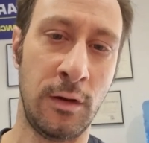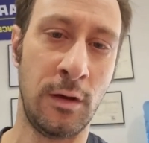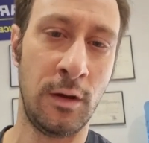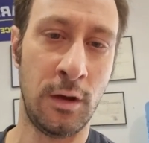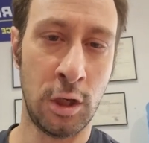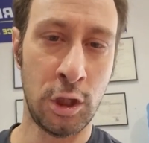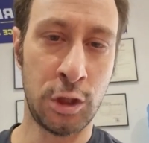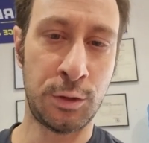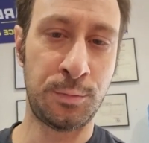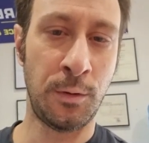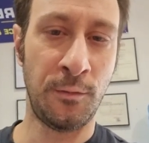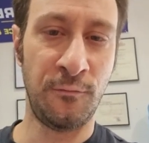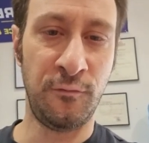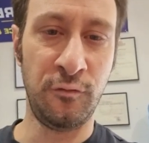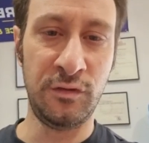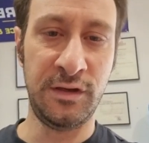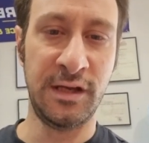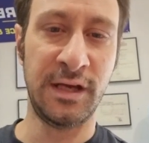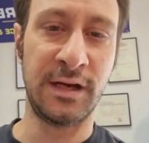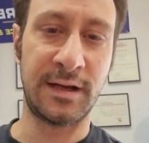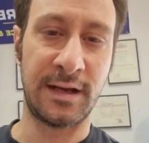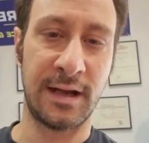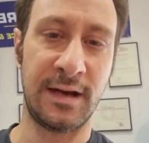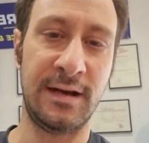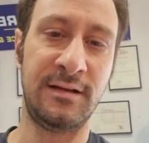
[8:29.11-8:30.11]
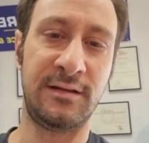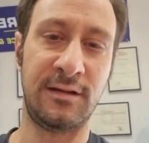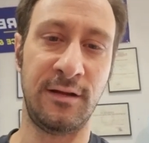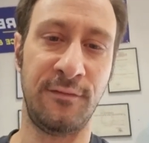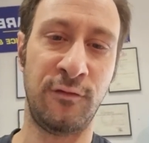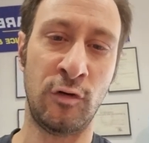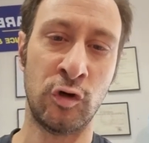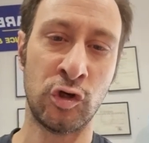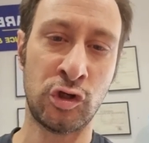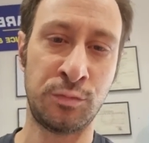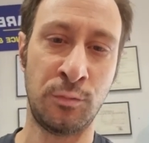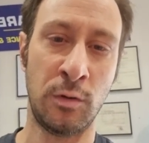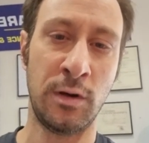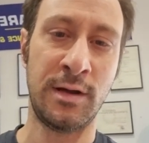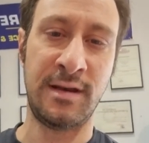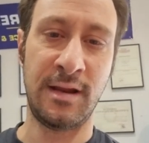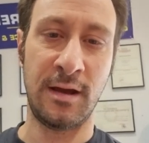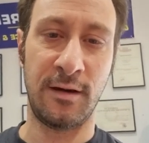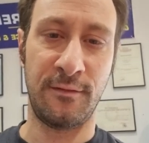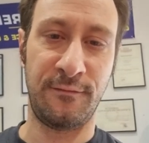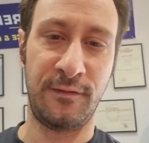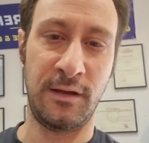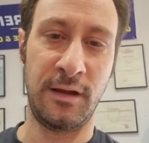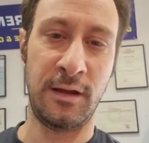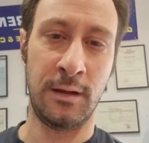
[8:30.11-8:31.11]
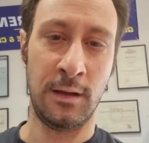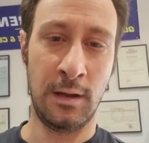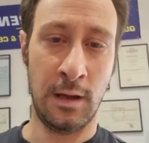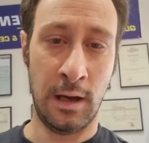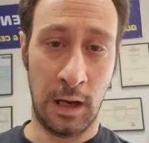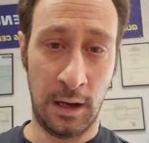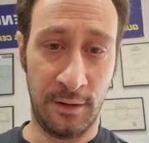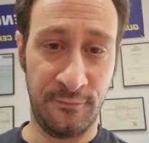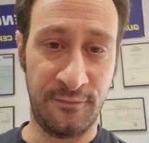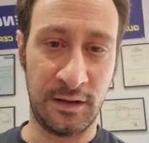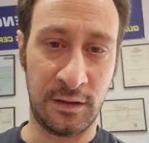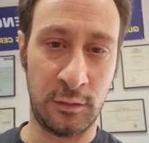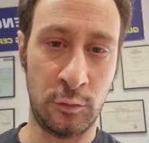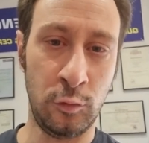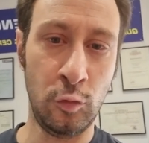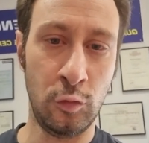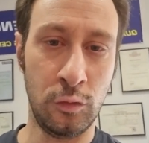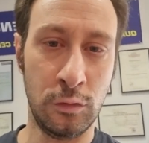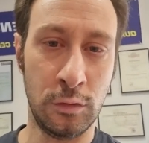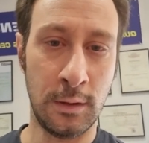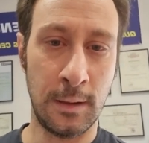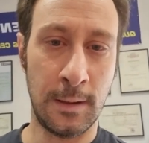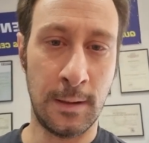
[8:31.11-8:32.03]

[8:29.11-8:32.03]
Je peux vous dire qu'elle était franchement énervée avec nous,